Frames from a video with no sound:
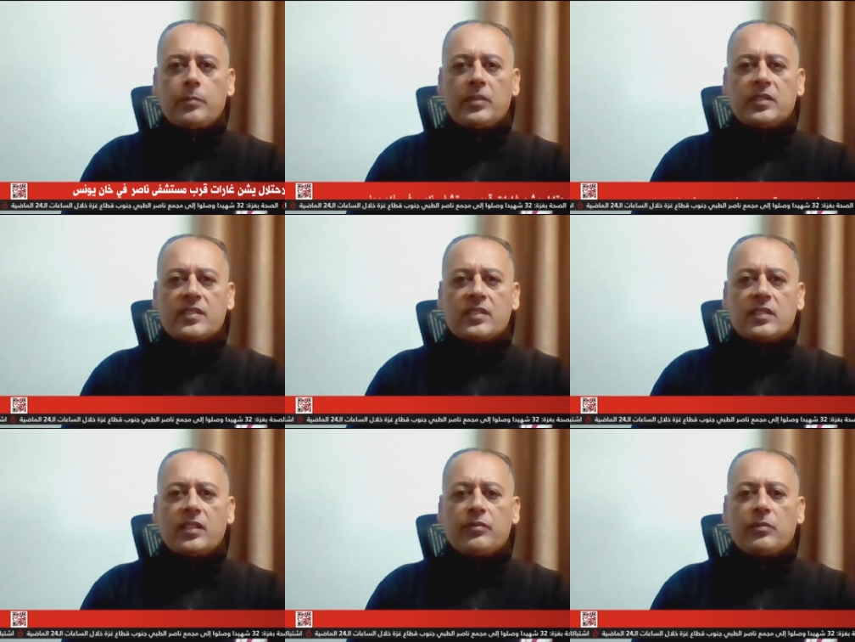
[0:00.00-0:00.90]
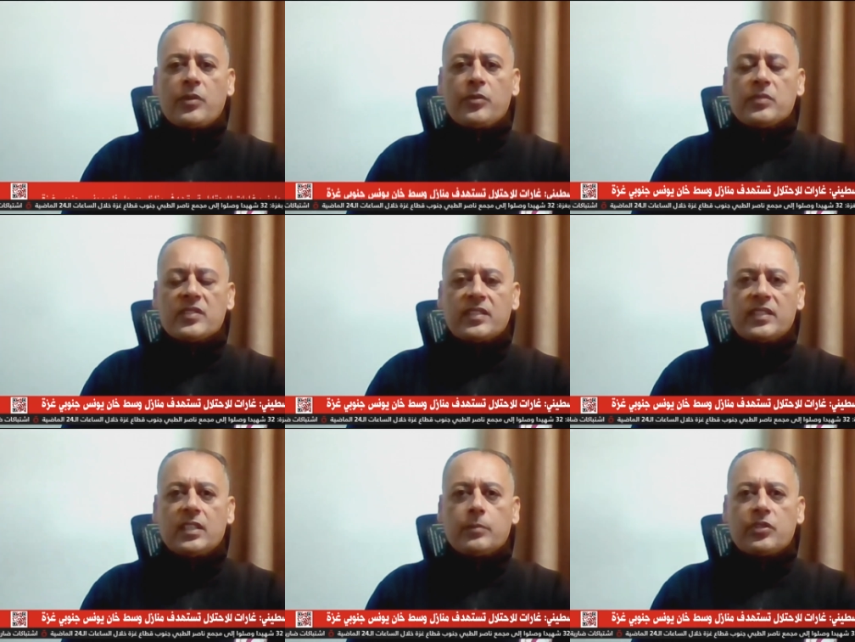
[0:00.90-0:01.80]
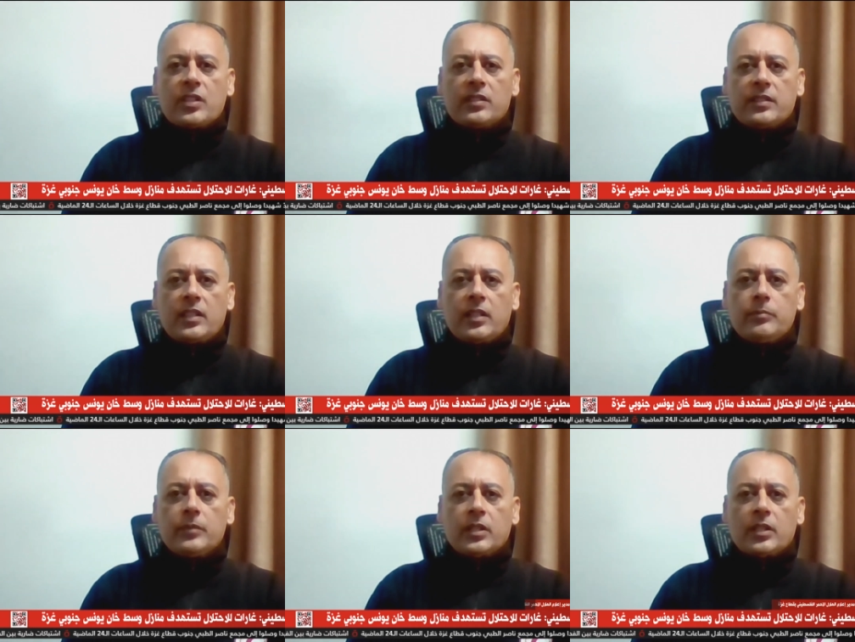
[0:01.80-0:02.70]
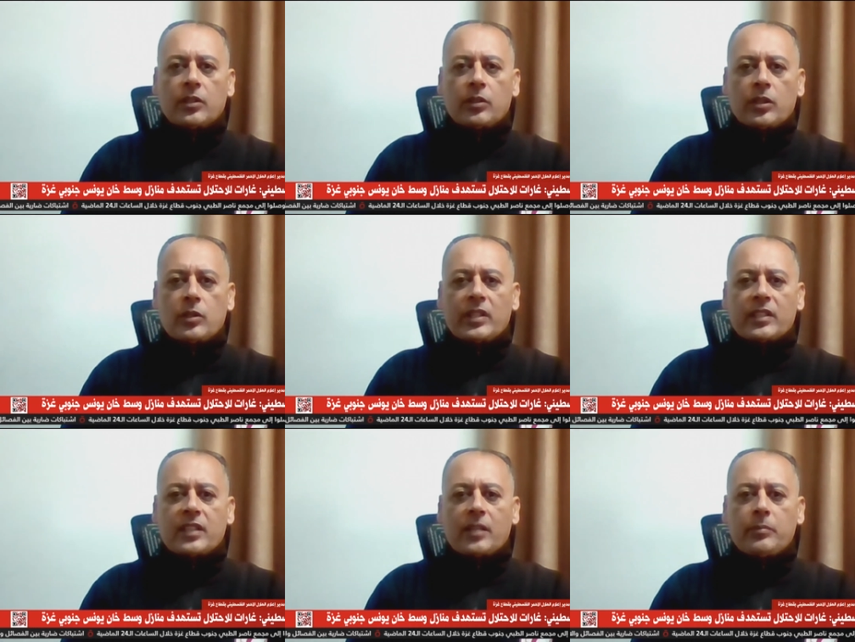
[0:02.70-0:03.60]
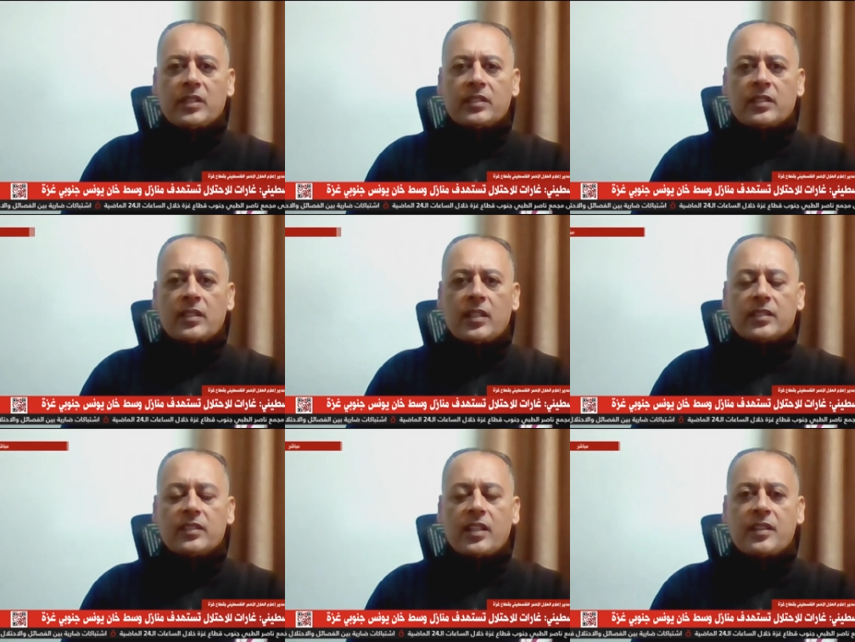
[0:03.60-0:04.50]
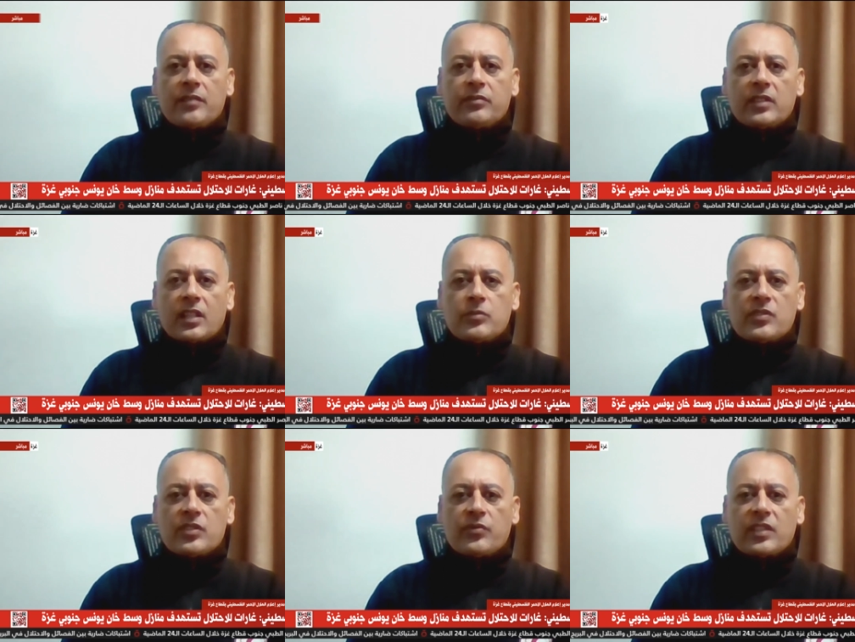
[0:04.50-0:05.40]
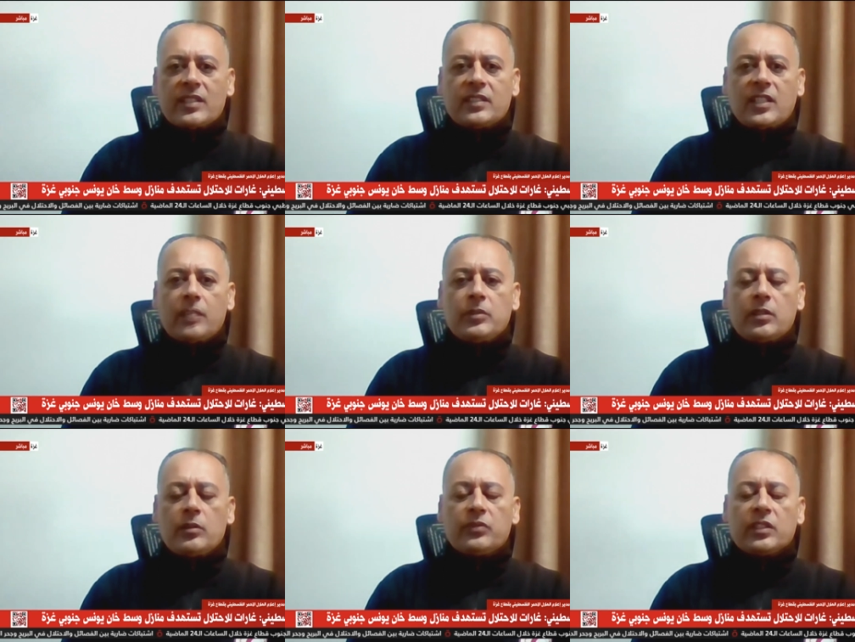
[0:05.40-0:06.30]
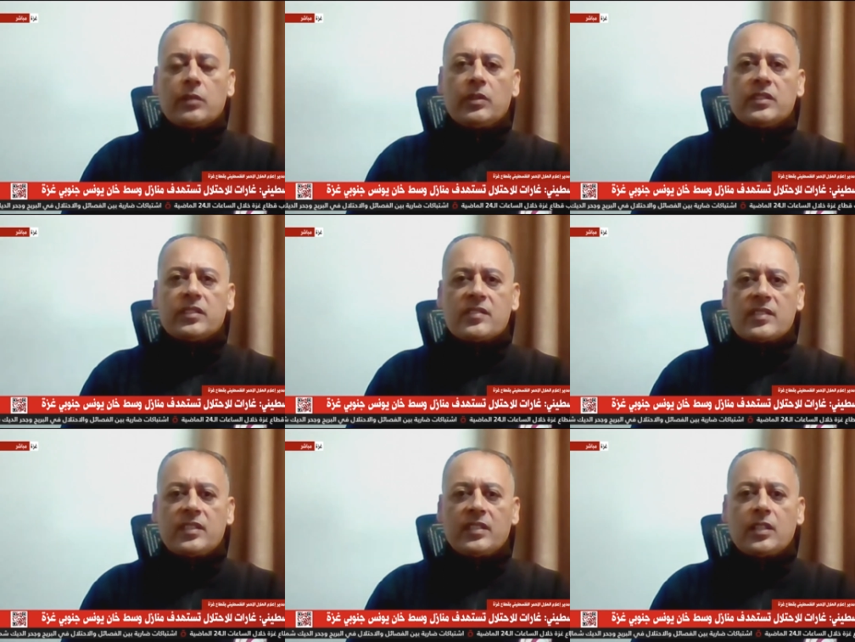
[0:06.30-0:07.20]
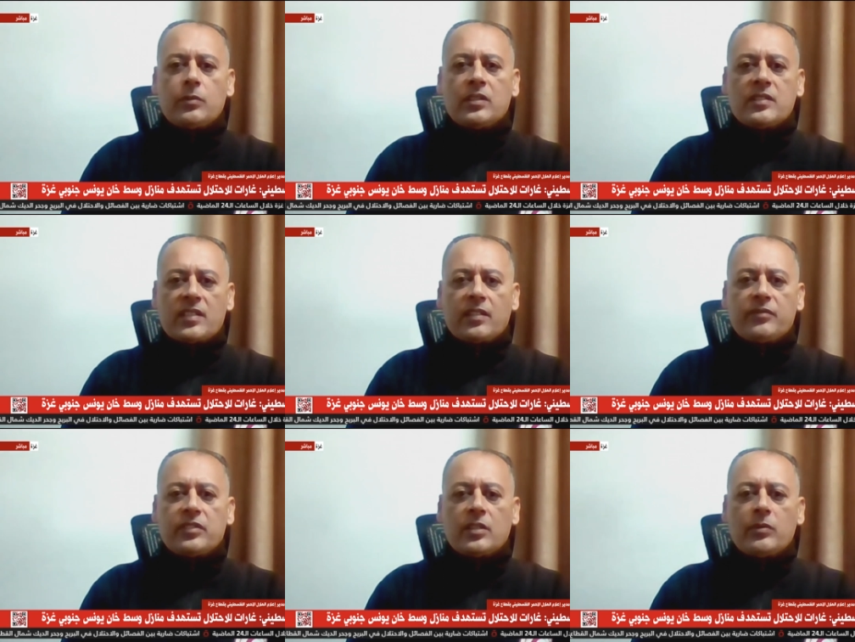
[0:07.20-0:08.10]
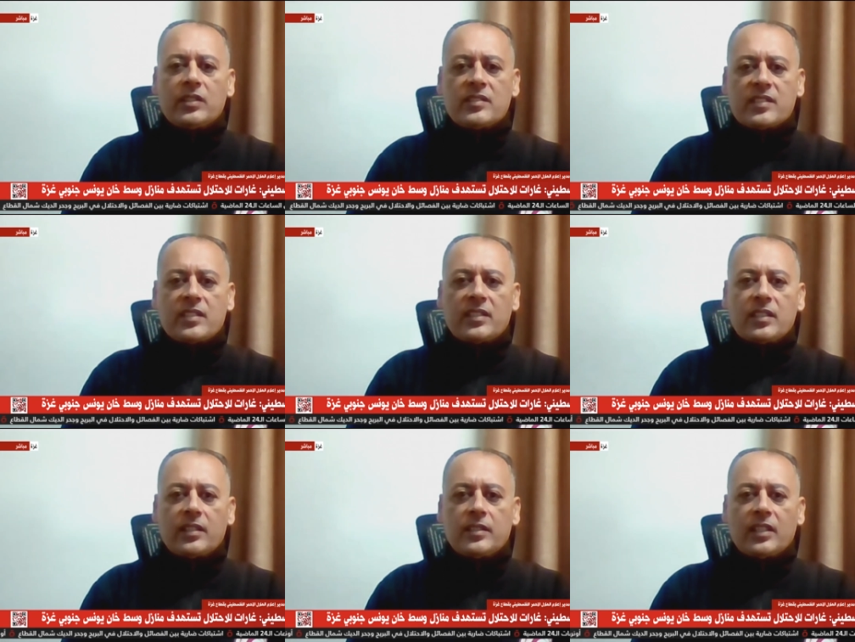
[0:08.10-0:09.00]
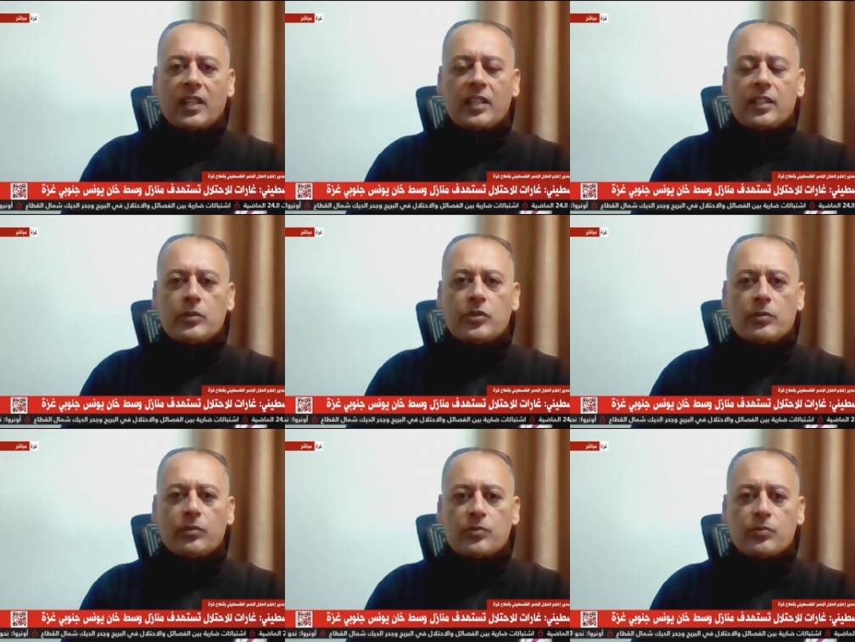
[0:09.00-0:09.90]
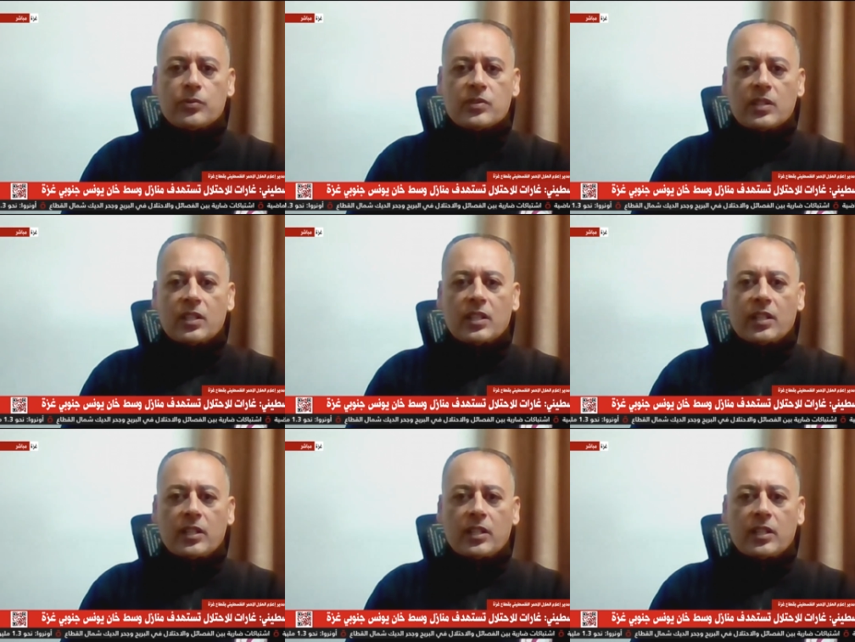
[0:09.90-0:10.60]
يتعمد استهداف المنظومه الصحيه بشكل عام ويتعمد الحاق الاذى في المستشفيات العامله وفي الكوادر الصحيه والاسعافيه والانسانيه على وجه الخصوص.